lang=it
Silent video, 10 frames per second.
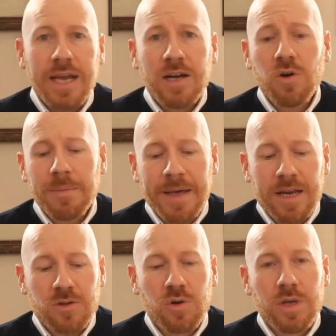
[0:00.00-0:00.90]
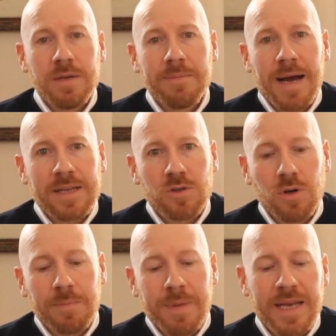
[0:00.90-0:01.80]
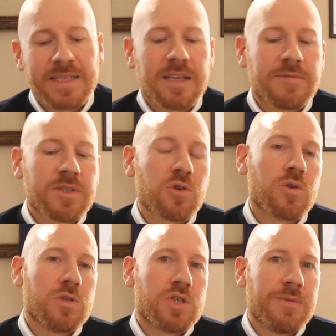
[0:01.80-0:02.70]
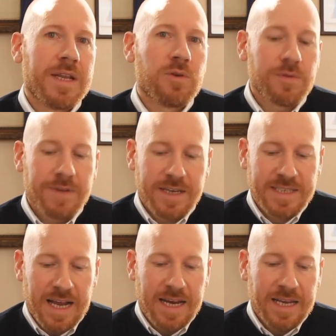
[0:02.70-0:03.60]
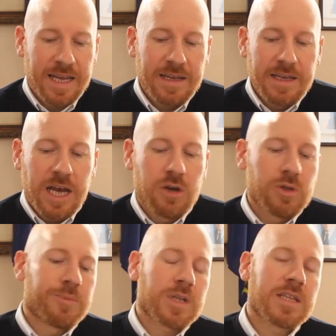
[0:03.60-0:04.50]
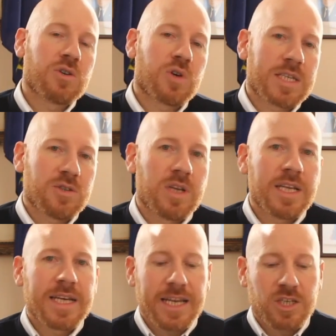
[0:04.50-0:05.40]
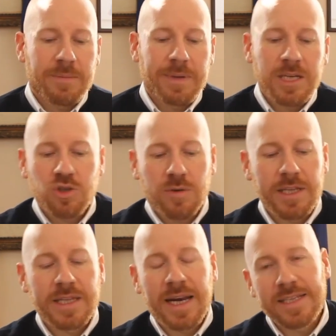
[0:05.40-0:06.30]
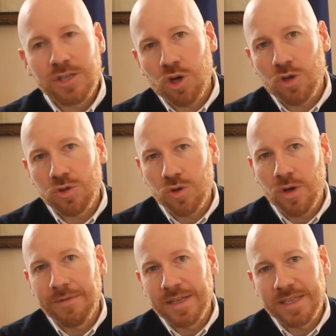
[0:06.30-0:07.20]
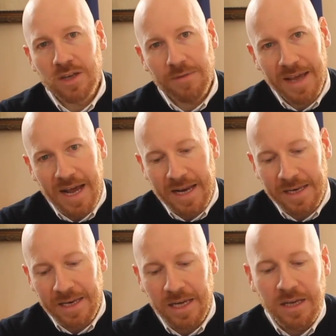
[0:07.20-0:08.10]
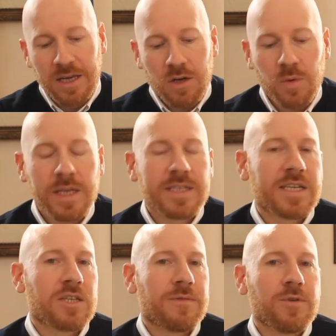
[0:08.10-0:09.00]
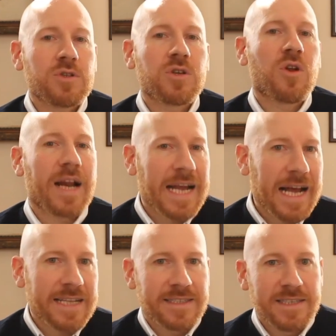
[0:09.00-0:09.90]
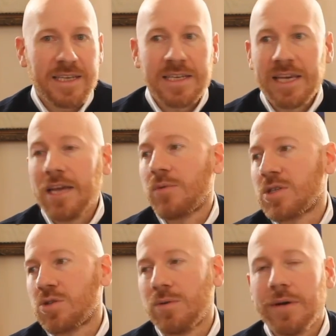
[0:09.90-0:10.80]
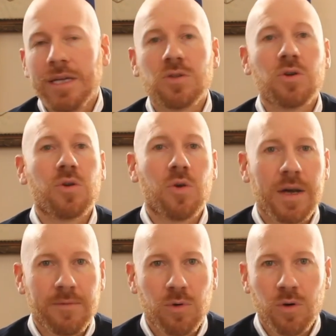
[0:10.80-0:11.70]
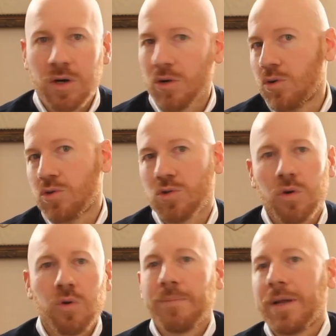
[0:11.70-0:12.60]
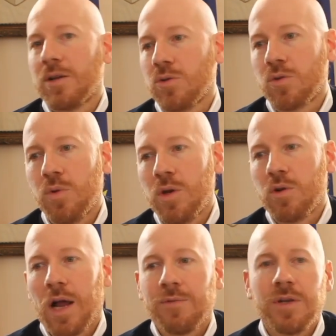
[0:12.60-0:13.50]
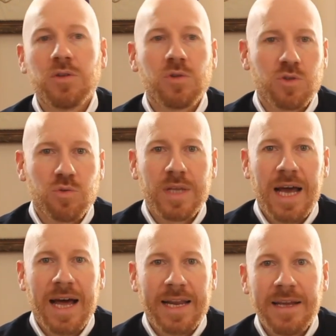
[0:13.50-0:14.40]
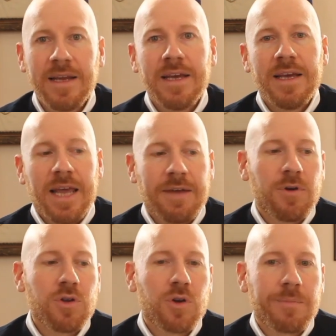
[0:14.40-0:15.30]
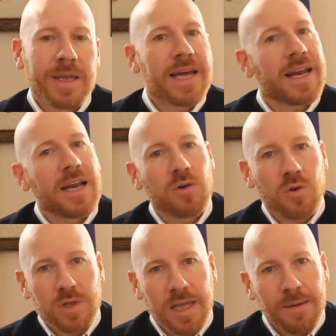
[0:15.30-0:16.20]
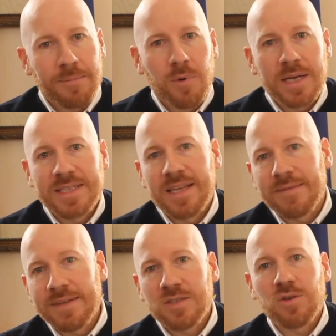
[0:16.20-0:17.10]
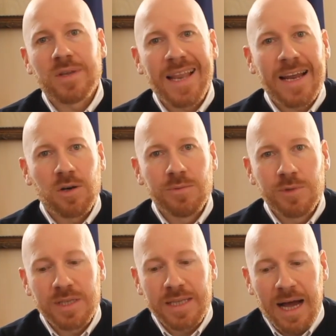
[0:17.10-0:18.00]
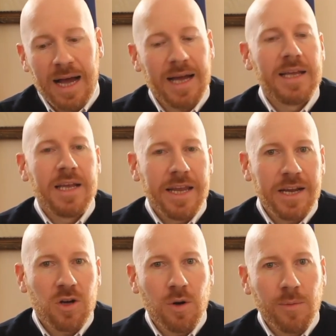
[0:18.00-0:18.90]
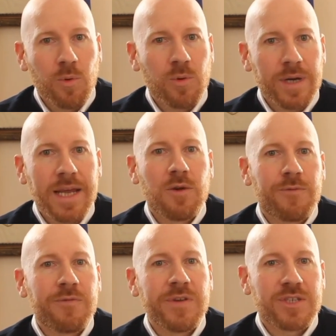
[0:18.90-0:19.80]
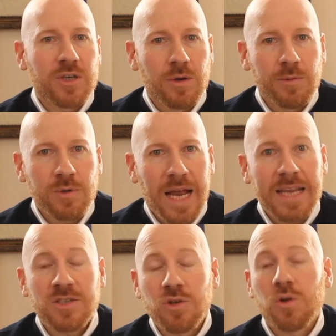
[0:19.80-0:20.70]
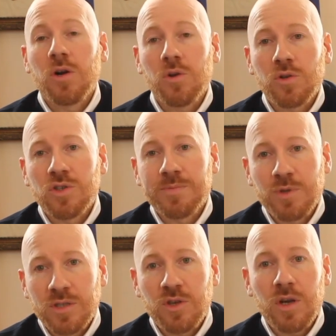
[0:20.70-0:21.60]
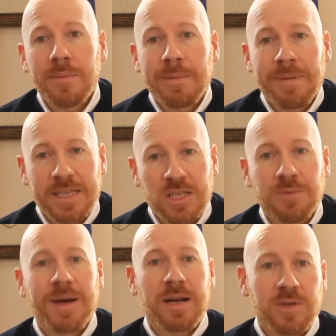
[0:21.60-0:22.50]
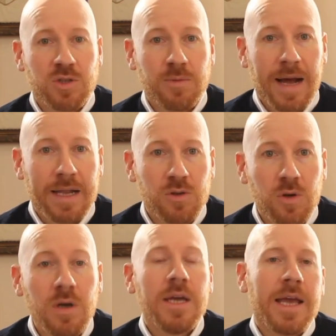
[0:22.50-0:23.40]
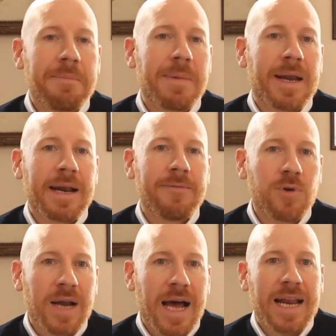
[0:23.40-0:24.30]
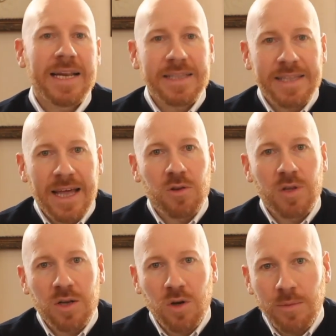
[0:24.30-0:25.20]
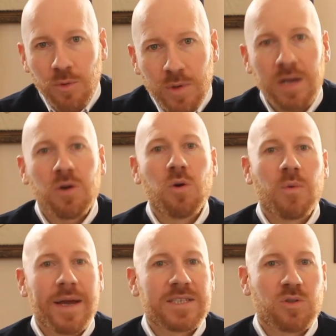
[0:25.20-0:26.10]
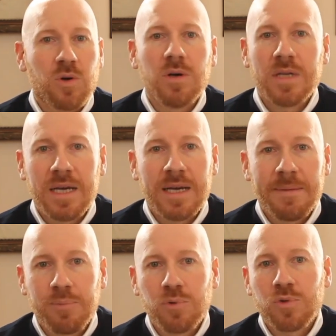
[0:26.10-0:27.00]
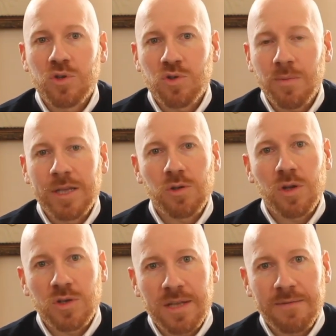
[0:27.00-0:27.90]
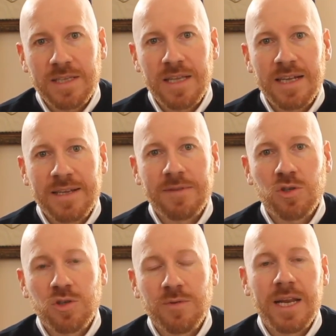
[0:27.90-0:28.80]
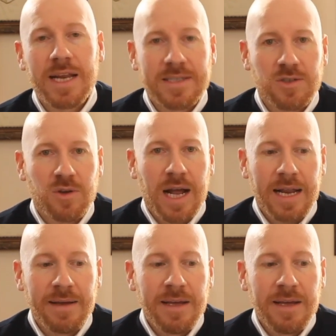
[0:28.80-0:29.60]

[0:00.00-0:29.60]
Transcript: ancora aperto il bando per il servizio civile universale, è un'importante occasione di crescita per i giovani tra i 18 e i 29 anni, quindi se ci fossero ragazzi che in questo momento non lavorano, sono in un periodo in cui hanno finito di studiare e vogliono impegnare il loro tempo al servizio della comunità, il comune, gli uffici comunali sono a loro disposizione per partecipare partecipare a questo bando e per lavorare all'interno del comune con questo eh, appunto, strumento servi del servizio civile nazionale.